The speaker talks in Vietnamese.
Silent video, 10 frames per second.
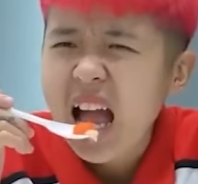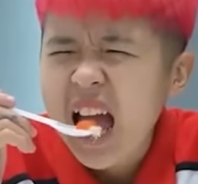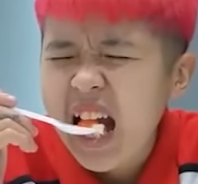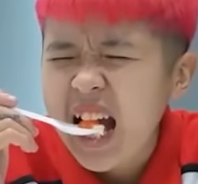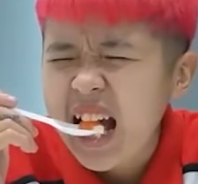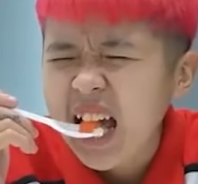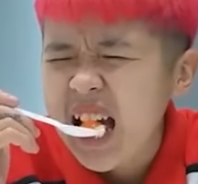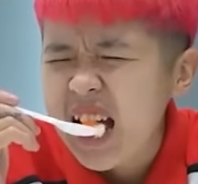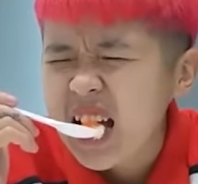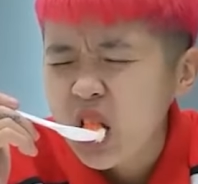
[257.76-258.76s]
ăn riêng kiểu
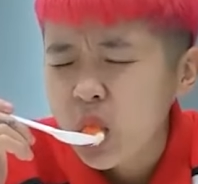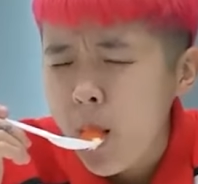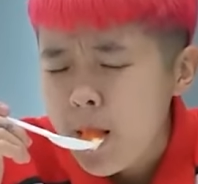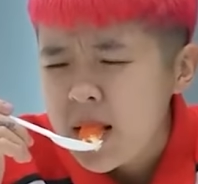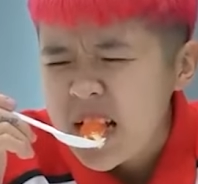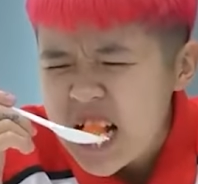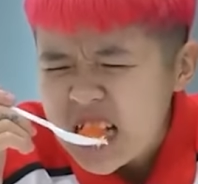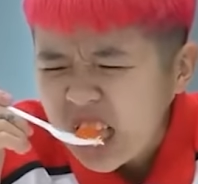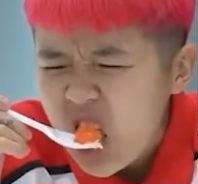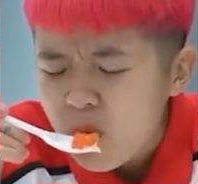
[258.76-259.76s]
này thì nó
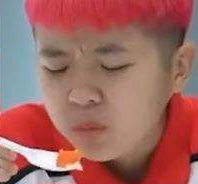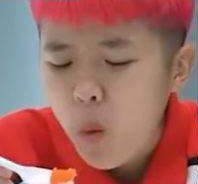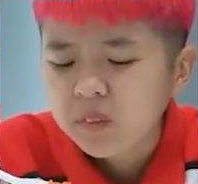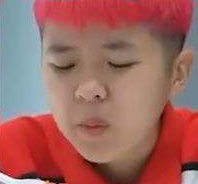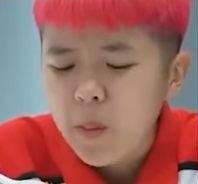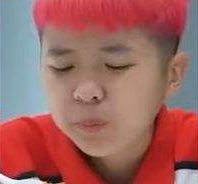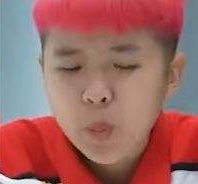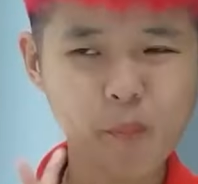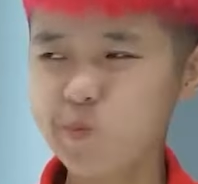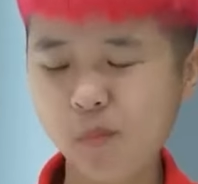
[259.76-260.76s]
hơi tanh và nhớt nhá
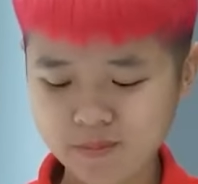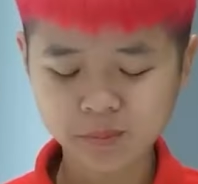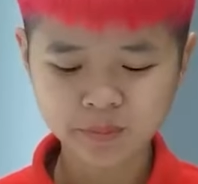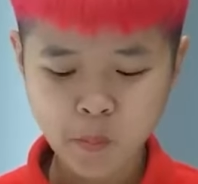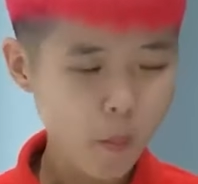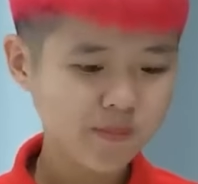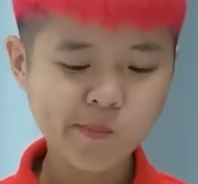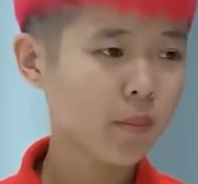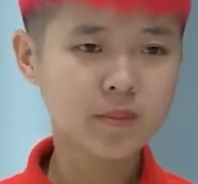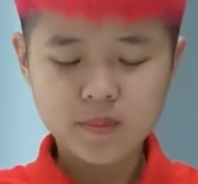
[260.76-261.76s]
hình như là trứng
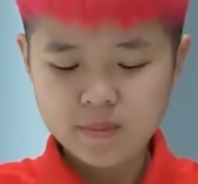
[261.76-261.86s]
muối không